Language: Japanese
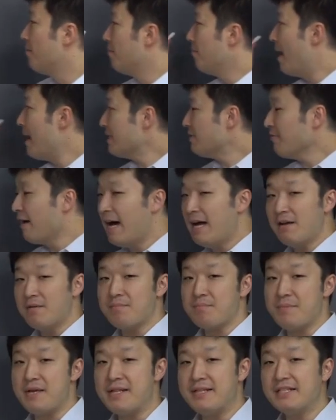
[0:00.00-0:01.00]
まずは
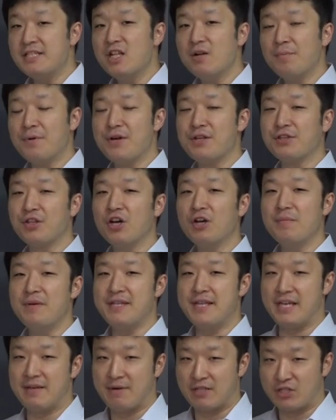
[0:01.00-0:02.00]
みっつのポイントを
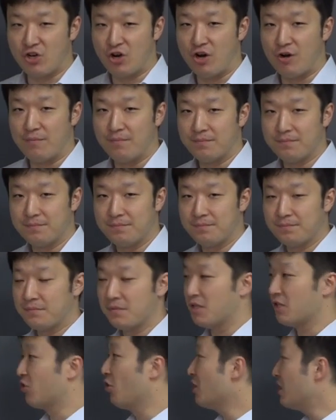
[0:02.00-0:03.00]
見ていきましょう。
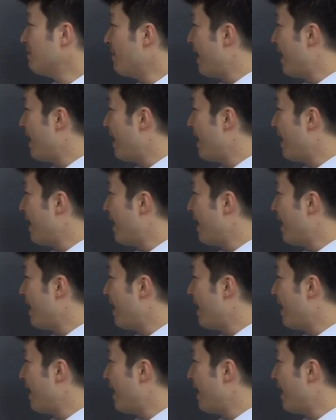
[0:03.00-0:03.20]
ひとつ